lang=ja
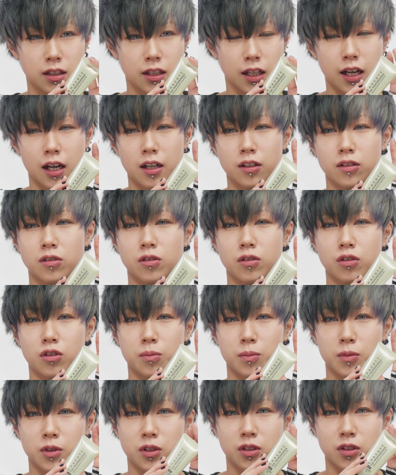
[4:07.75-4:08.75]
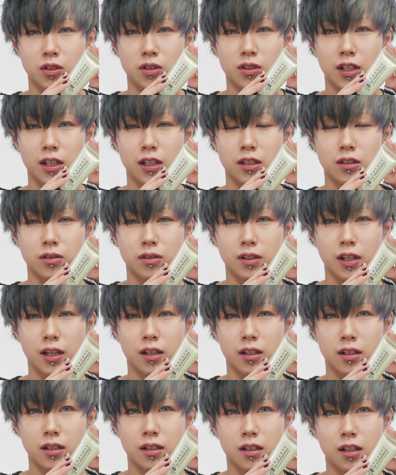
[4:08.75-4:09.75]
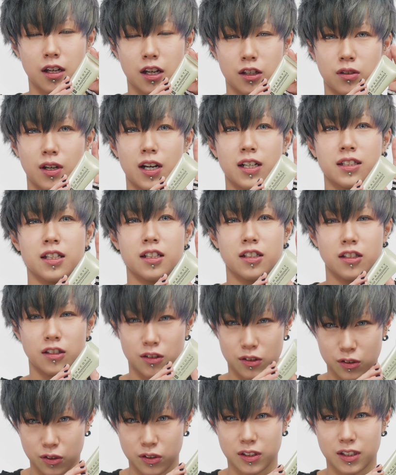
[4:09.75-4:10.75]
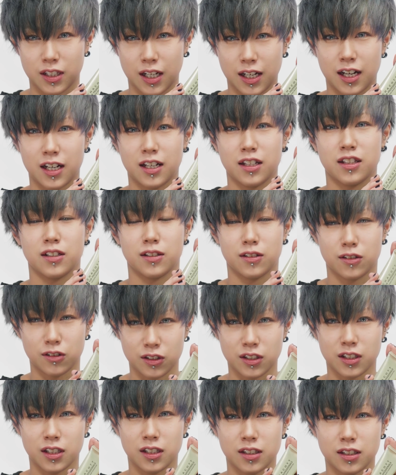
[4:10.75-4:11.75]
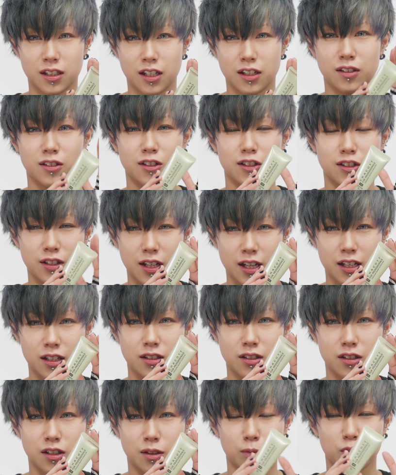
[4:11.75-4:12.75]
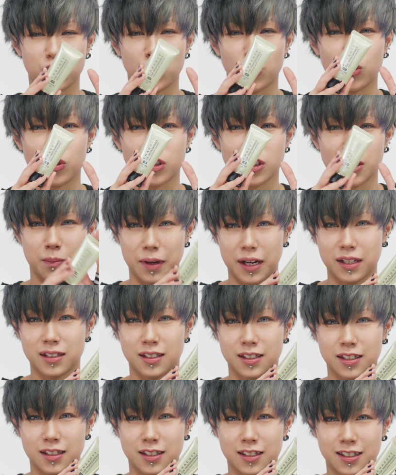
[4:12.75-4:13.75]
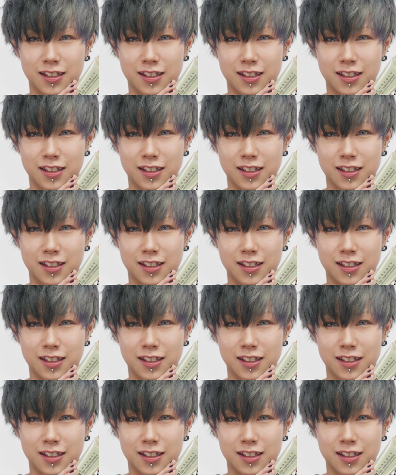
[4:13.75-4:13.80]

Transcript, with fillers: テカることも少ないのであと汗に強い流れにくいっていうのでとても重宝してます